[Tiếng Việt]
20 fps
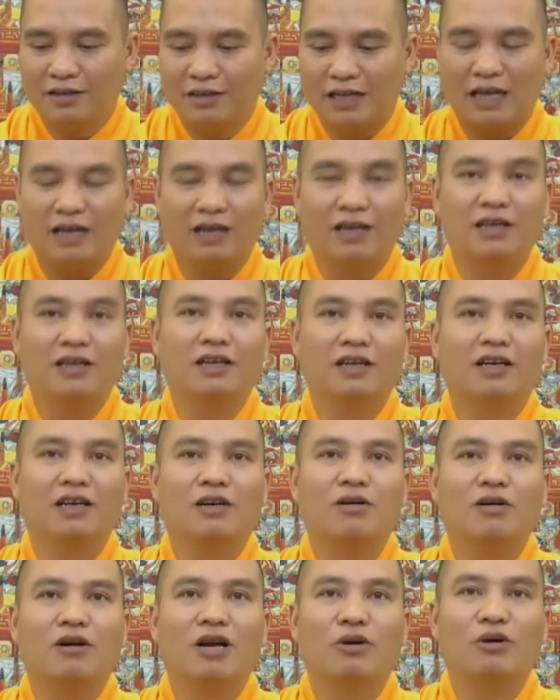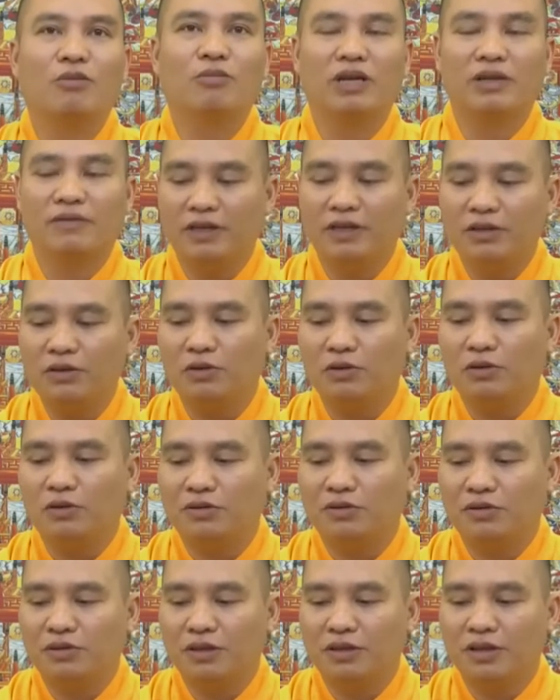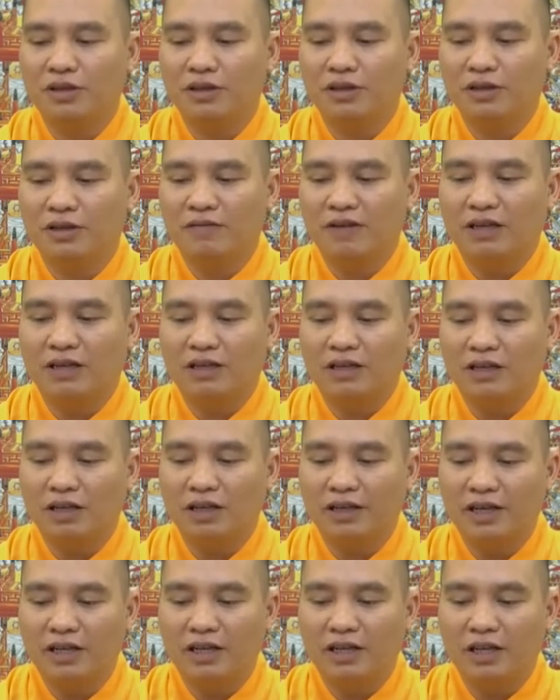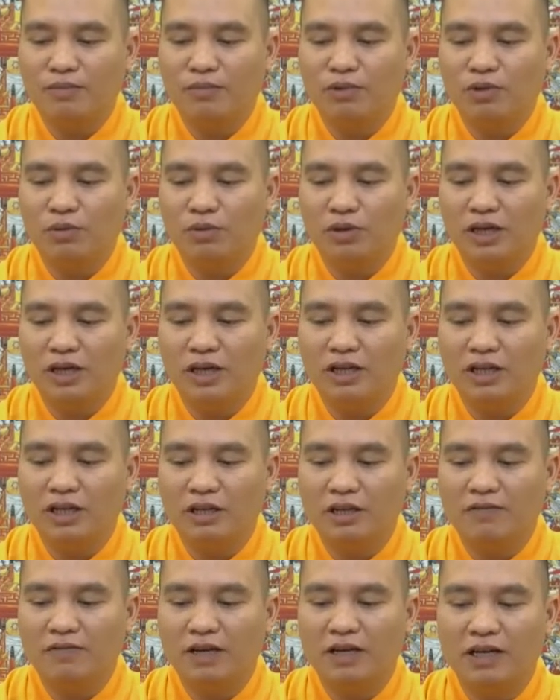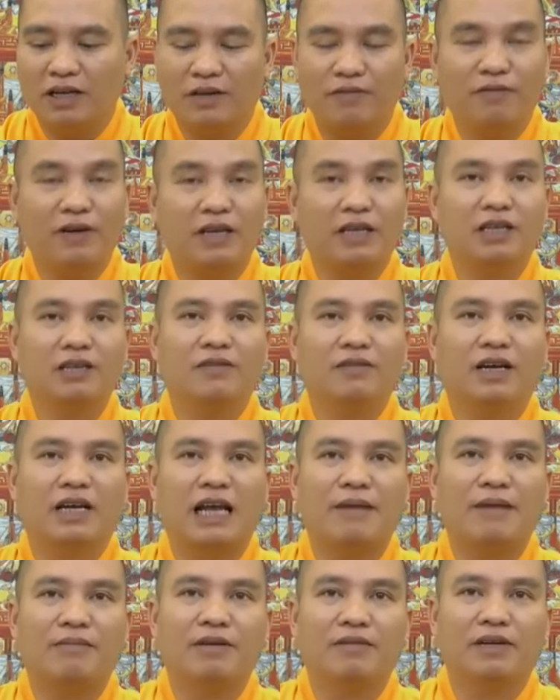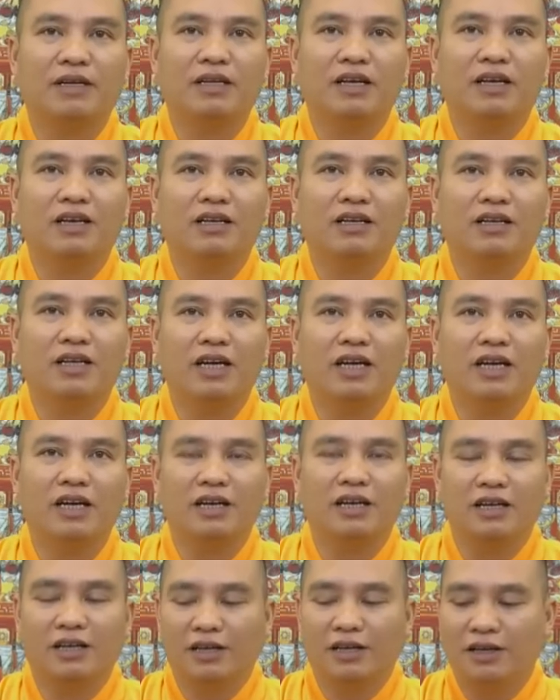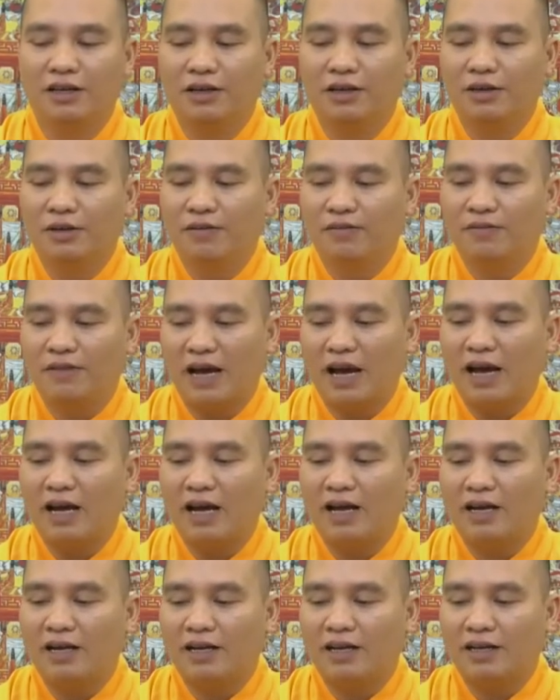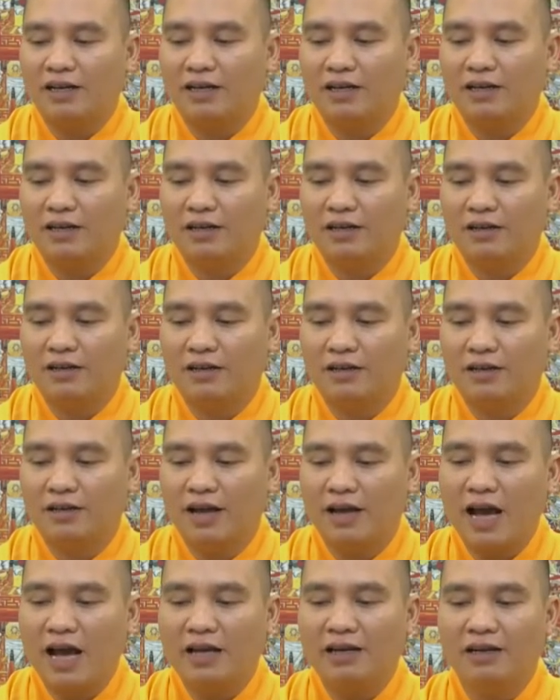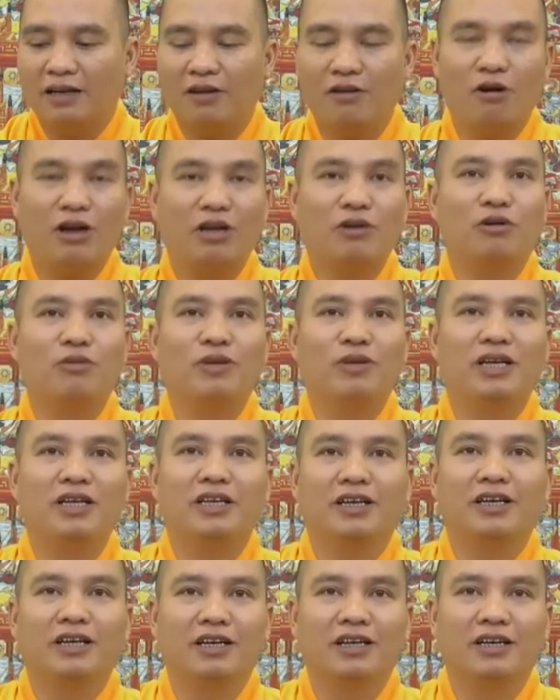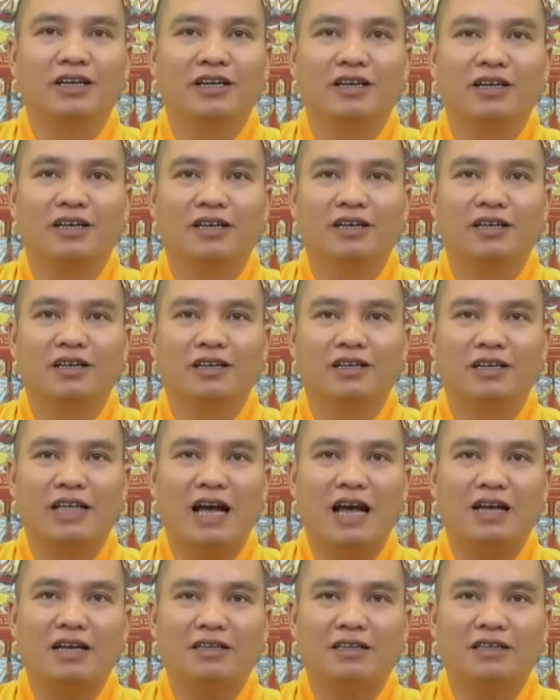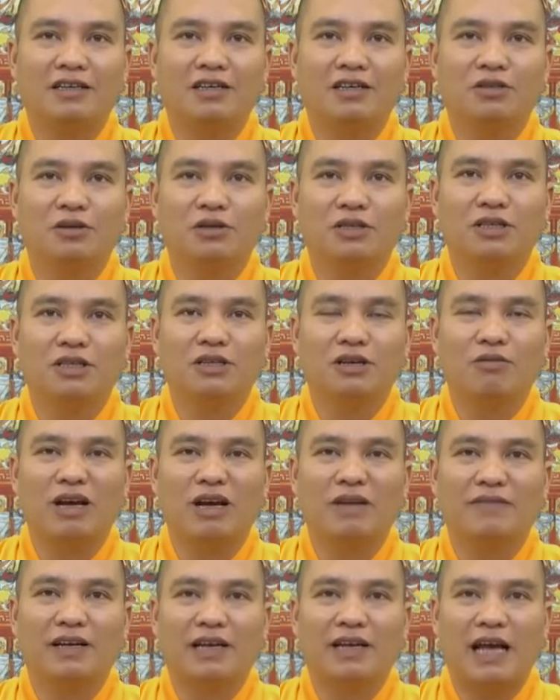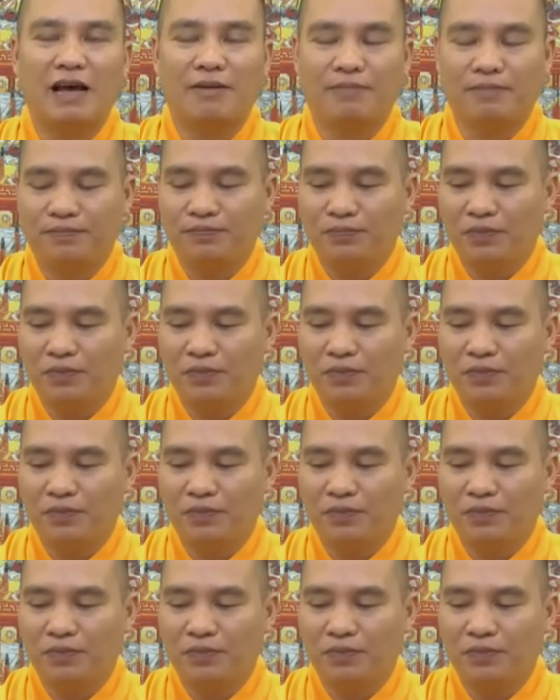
trả lời được câu hỏi của mình ví dụ phật tử cứ nhất tâm tụng kinh tín phật niệm phật như vậy làm những việc thiện như thế và hai đứa con của mình gì ra trường rồi chưa công an việc làm